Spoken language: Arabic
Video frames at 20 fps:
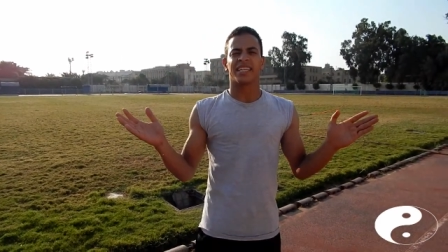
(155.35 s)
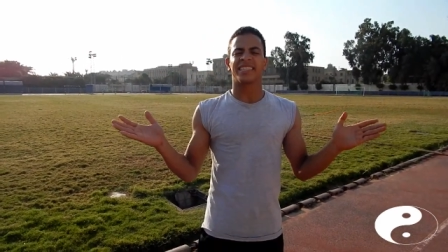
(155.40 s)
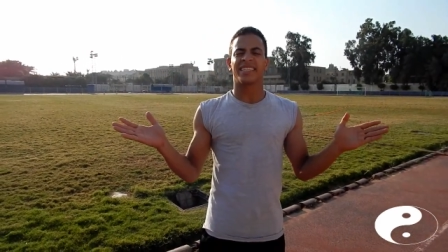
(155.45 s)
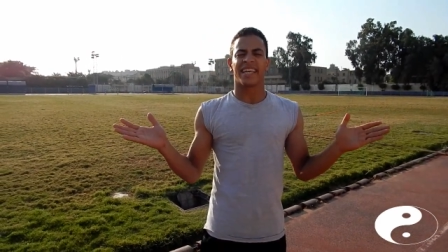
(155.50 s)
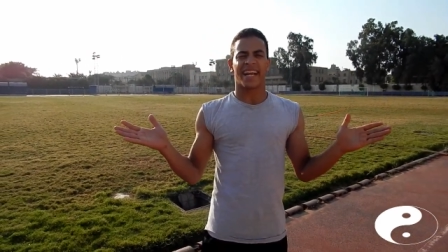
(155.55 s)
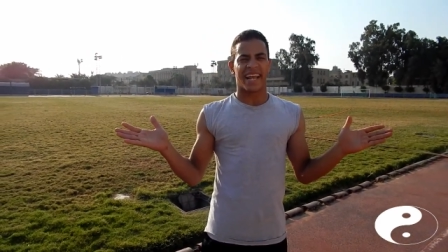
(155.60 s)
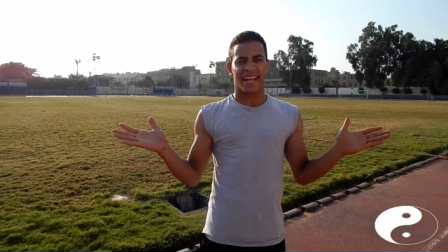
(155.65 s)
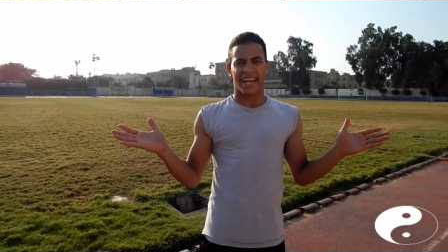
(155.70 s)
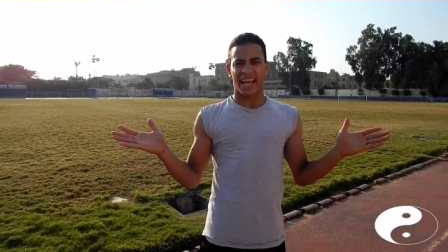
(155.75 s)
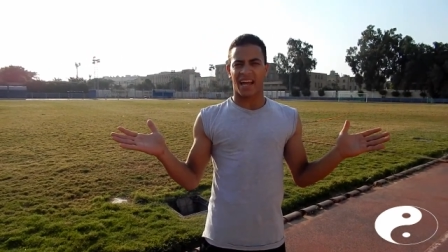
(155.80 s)
يا
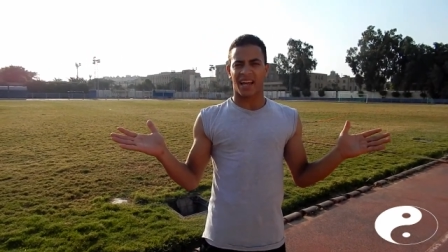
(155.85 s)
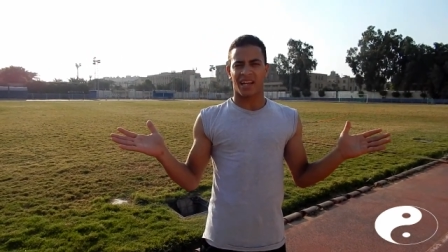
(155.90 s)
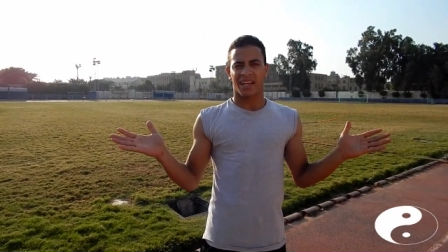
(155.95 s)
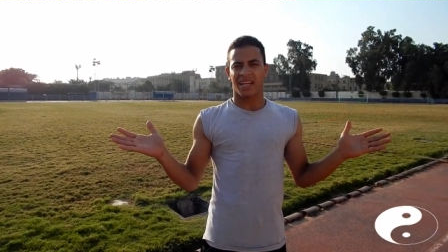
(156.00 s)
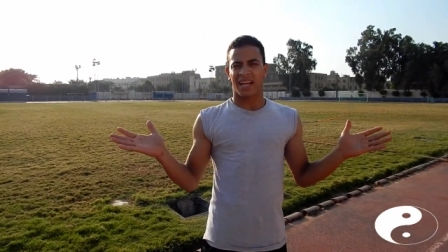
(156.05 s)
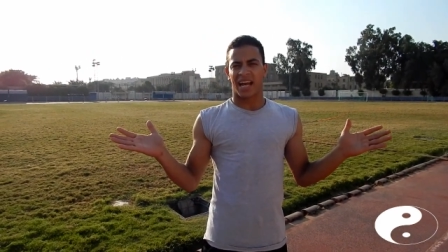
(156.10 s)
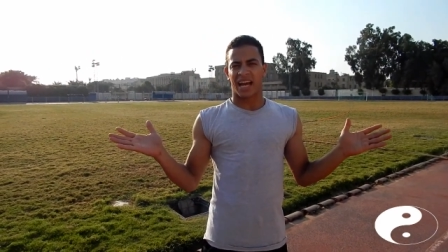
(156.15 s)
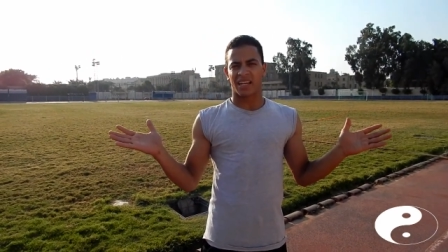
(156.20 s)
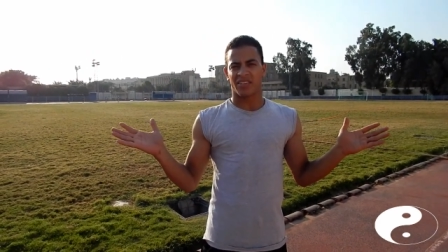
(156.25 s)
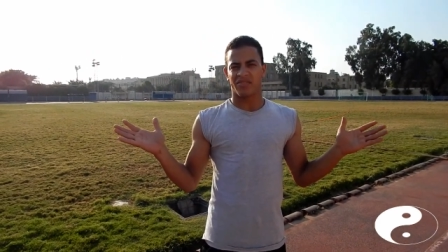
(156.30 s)
ريت نراجع
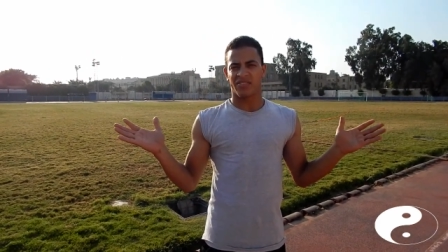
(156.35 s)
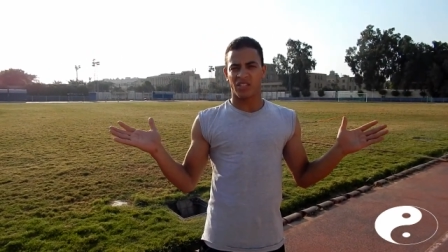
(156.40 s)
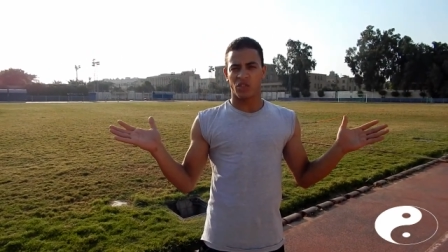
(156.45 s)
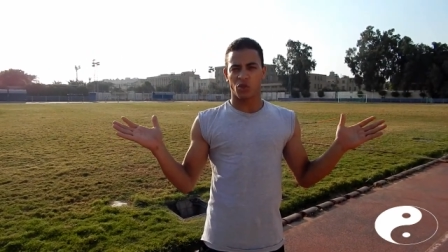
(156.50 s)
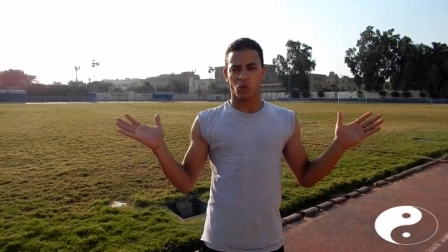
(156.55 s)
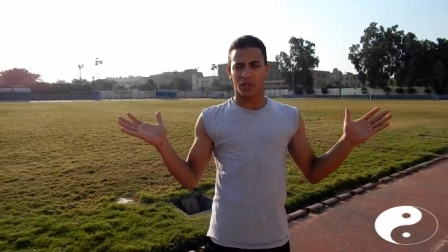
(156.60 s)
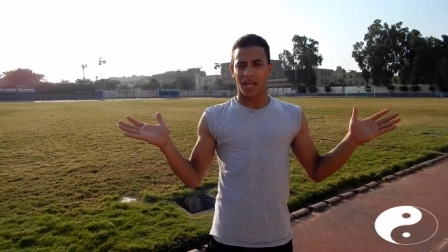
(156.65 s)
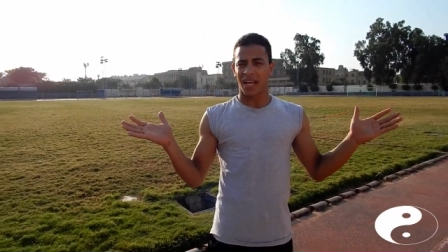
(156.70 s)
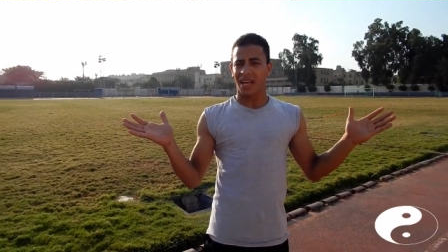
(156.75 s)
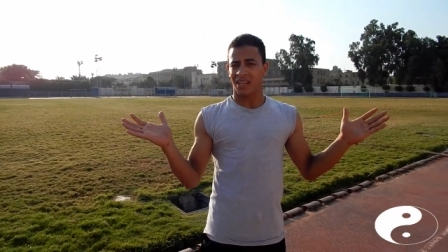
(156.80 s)
على
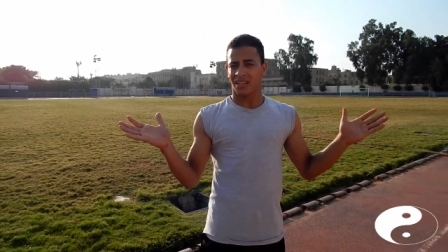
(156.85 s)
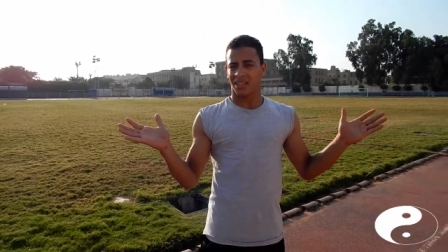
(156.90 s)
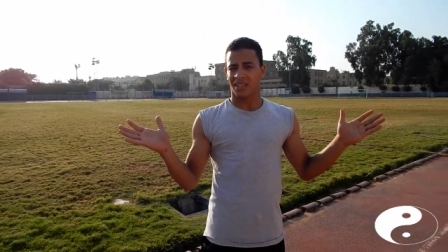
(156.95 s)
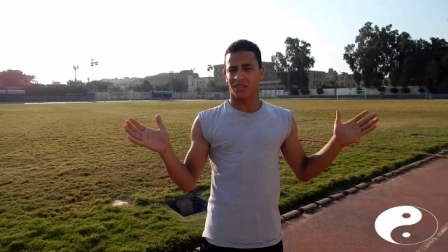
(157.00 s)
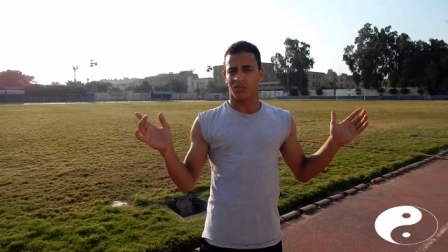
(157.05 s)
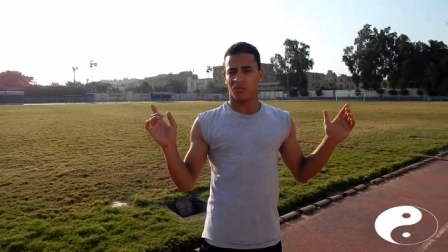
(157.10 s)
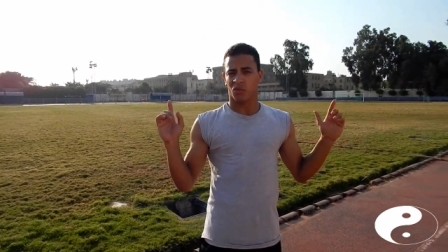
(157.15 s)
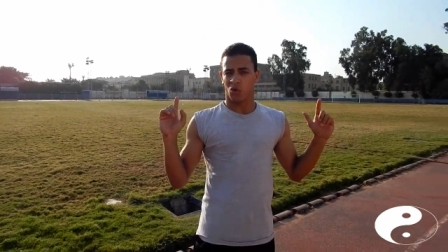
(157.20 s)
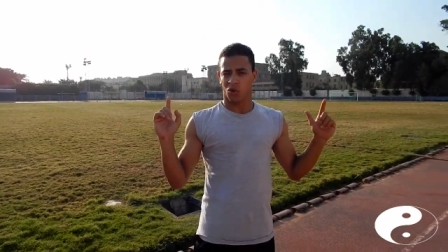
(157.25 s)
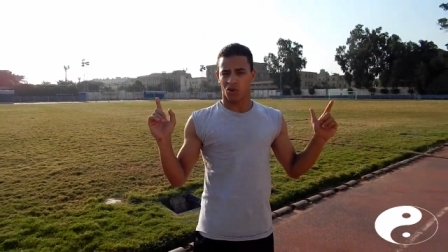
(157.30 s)
الفيديو ده
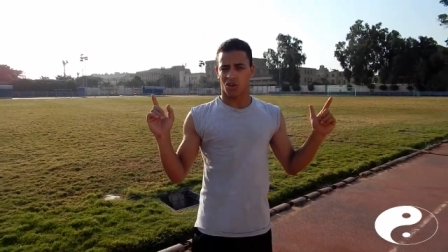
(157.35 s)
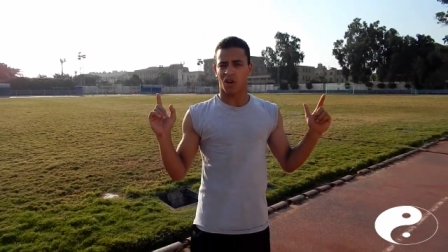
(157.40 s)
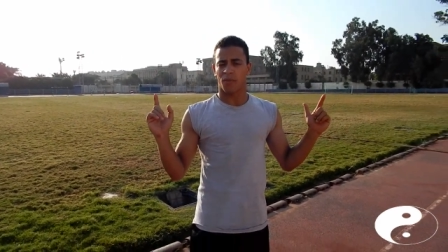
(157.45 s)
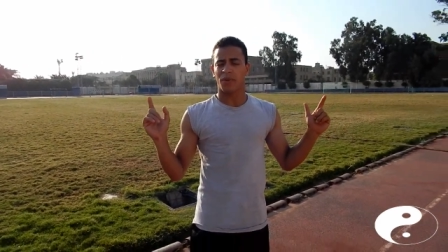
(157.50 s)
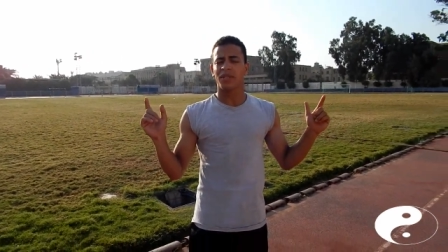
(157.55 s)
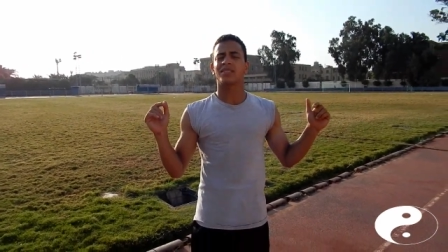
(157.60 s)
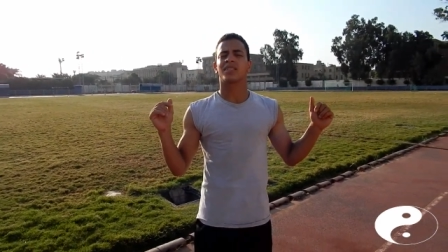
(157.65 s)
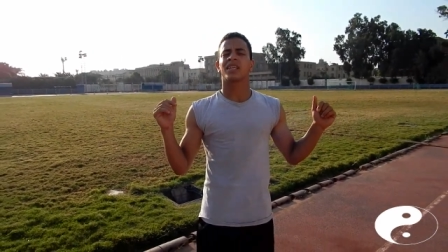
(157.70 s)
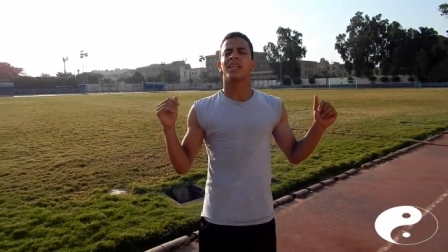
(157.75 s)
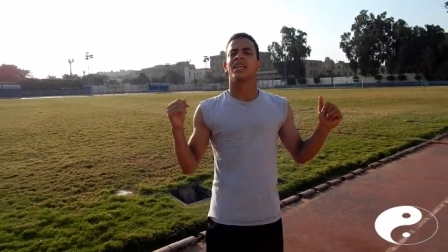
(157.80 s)
فوق
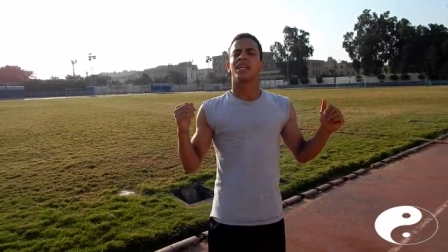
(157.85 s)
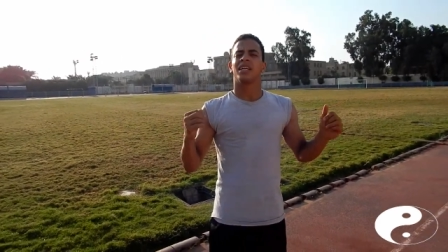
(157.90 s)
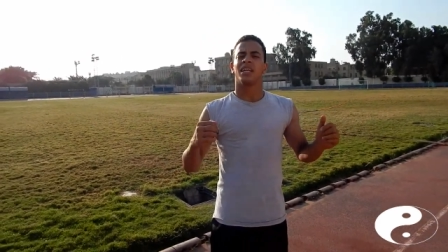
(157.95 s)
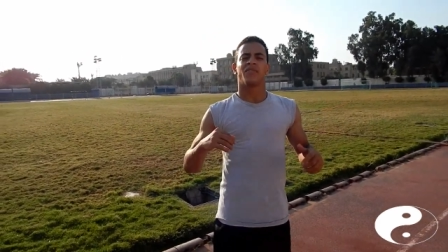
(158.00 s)
الرابط